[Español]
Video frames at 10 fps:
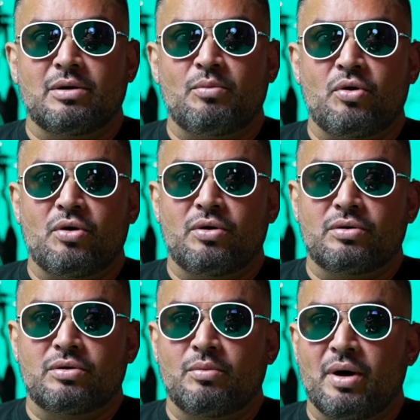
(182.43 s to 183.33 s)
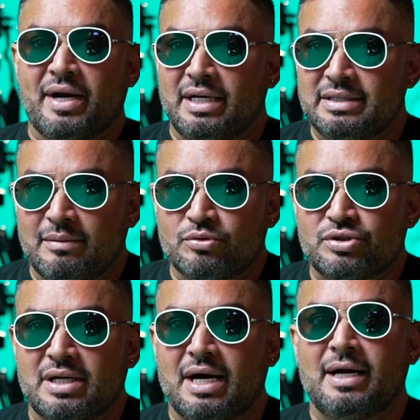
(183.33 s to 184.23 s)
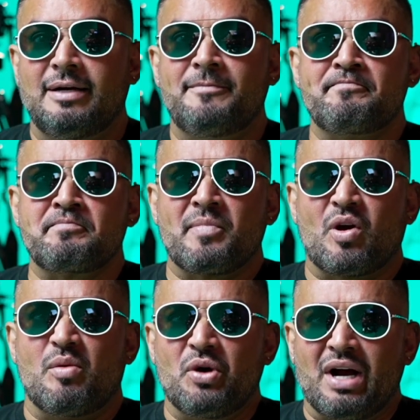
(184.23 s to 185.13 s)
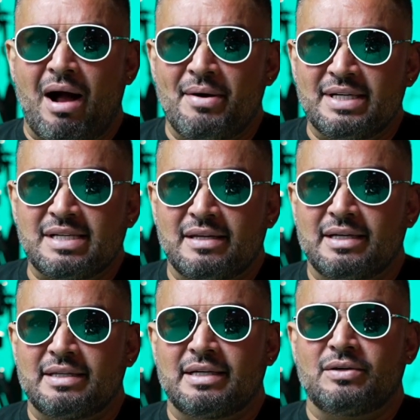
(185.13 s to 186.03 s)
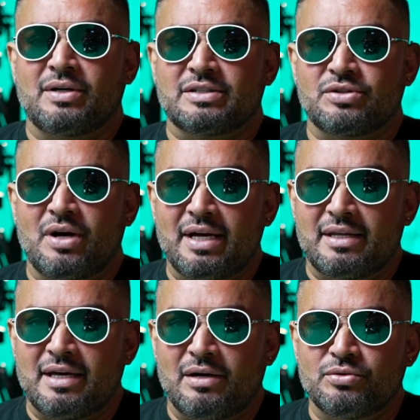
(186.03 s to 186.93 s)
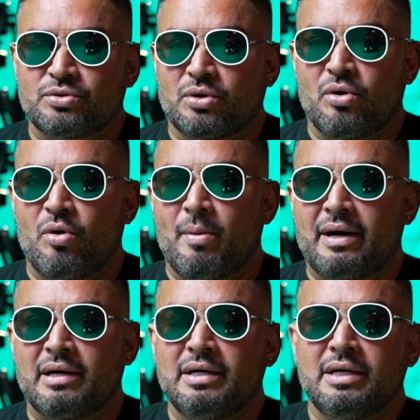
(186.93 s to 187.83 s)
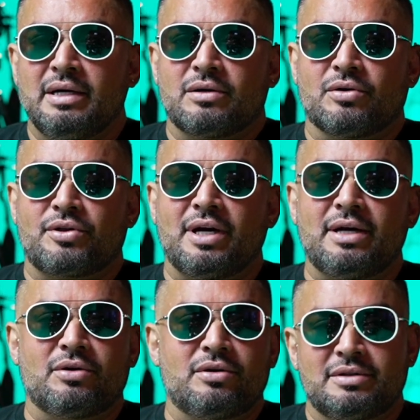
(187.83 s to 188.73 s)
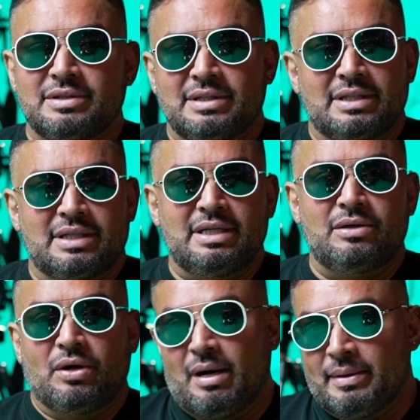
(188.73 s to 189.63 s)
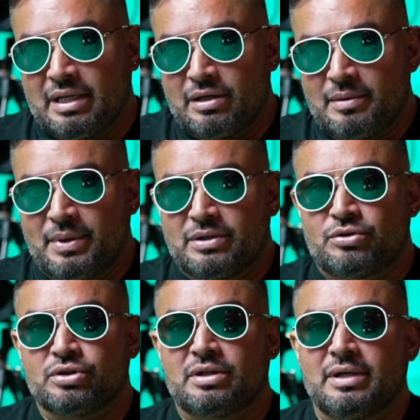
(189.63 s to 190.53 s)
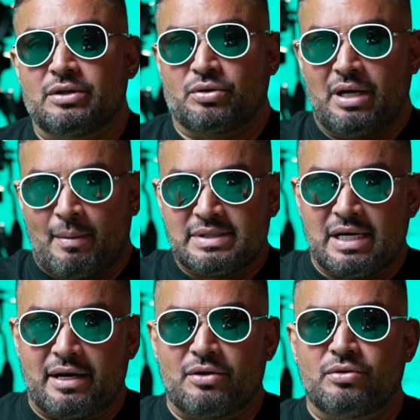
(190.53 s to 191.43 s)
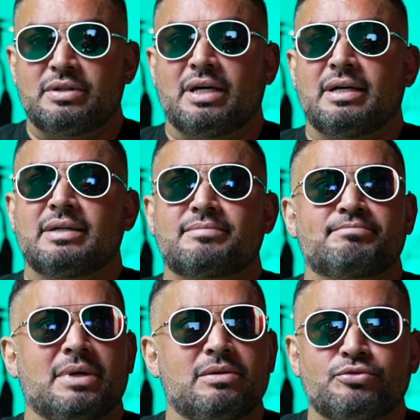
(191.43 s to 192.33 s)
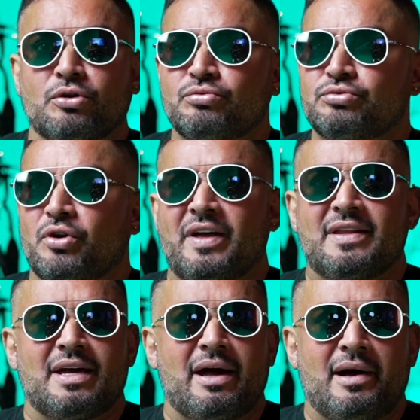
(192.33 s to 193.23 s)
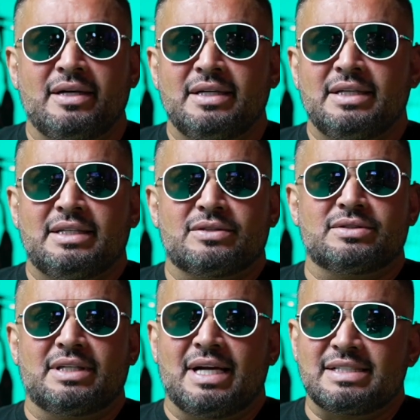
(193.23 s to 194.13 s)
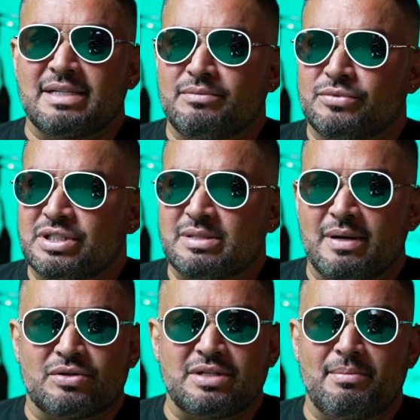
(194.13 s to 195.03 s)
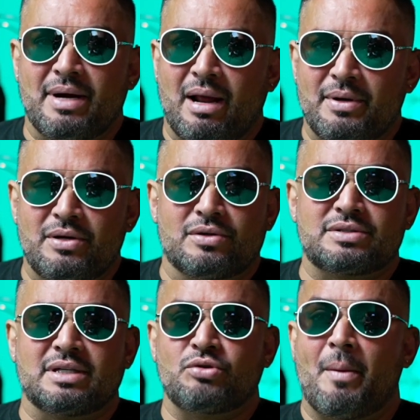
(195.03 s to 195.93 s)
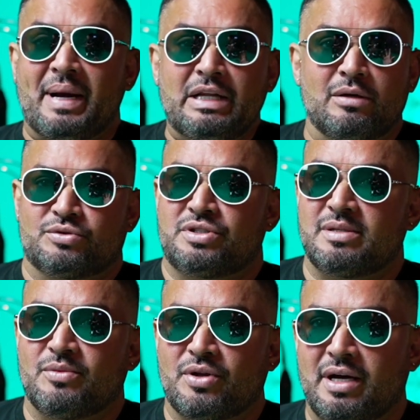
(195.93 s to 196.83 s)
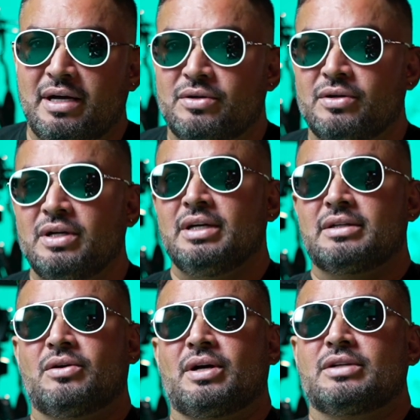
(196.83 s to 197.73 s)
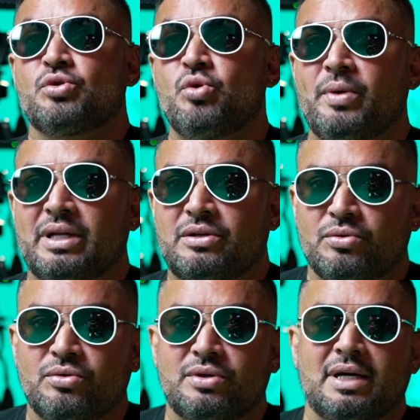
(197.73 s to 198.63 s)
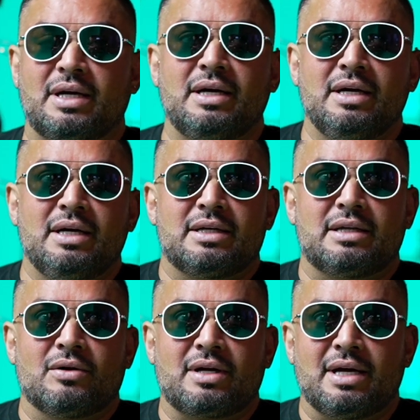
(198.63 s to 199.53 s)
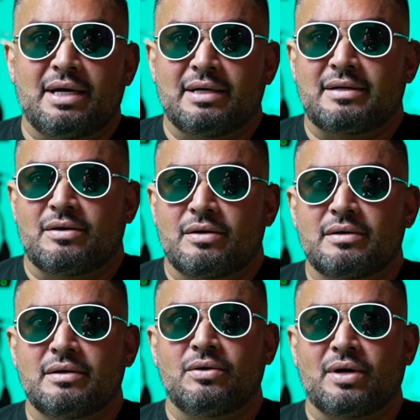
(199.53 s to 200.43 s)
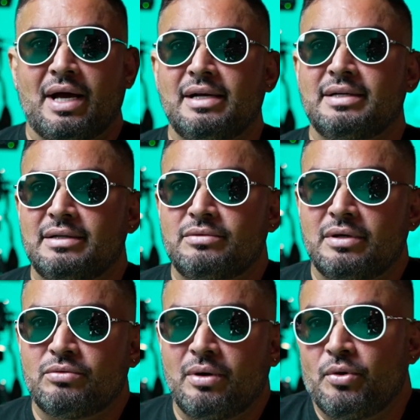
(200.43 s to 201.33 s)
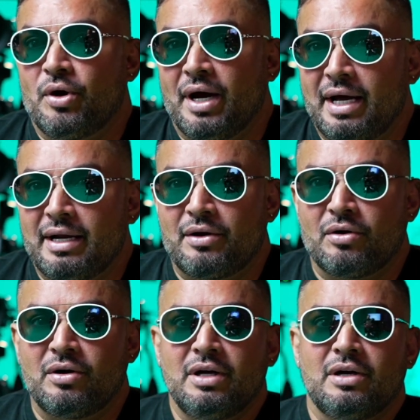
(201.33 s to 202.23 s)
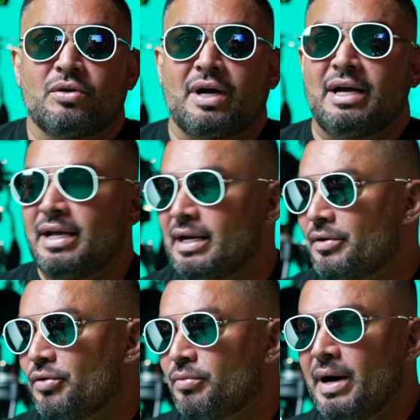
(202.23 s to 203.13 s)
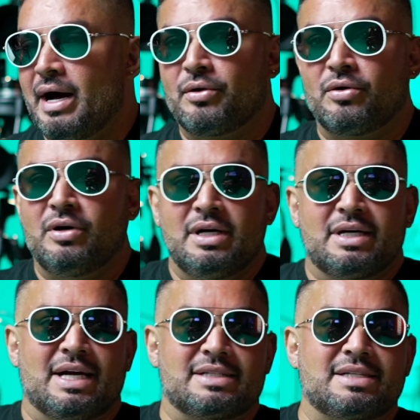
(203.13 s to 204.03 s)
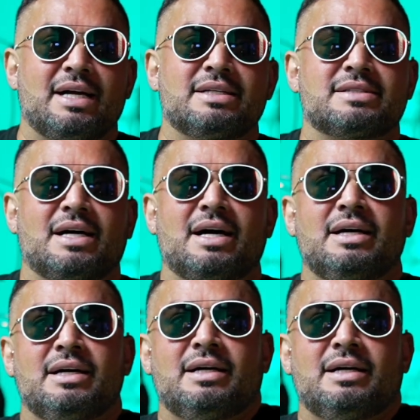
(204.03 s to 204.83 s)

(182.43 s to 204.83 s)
como, arreglista musical, como la cabeza de, de lo que son las ideas junto con Omar Cordero y lógicamente, pues yo estoy en la mesa redonda, es un conjunto de ideas donde nacen muchísimas cosas maravillosas, yo aprendo muchísimo de ellos, de lo que es su juventud, de, lo que lo que es el, nuevo género, lo que es el género urbano, la salsa,